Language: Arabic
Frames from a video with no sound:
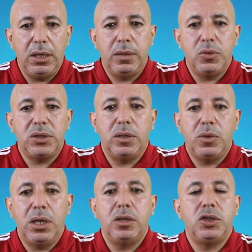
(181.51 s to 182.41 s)
على
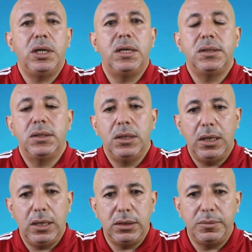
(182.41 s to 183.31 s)
مستوى الجهاز
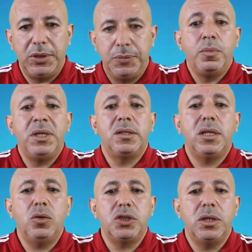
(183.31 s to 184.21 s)
الهضمي وما
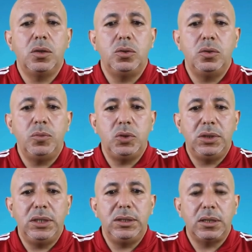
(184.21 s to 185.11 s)
نساوش ناخذوا
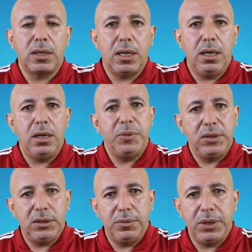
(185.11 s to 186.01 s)
مدة ديال الراحة بين
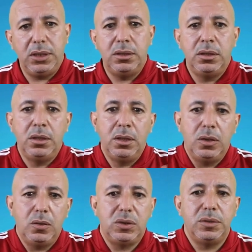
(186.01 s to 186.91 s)
التمرين
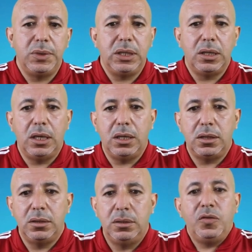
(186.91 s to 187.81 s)
والتمرير الاخر
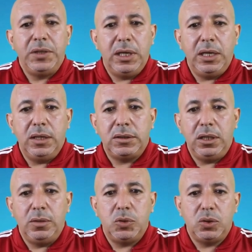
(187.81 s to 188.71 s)
وفي نهايه
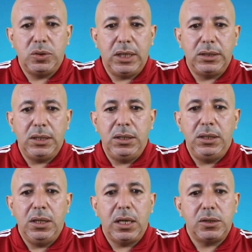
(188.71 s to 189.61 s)
اي مجهود
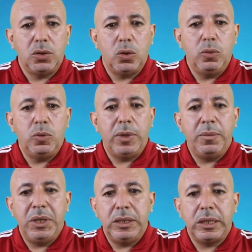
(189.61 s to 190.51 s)
عضلي خاص نقوم
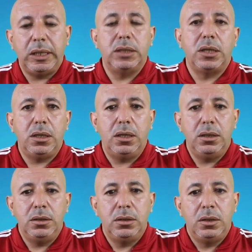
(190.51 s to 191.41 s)
بعمليه الاطاله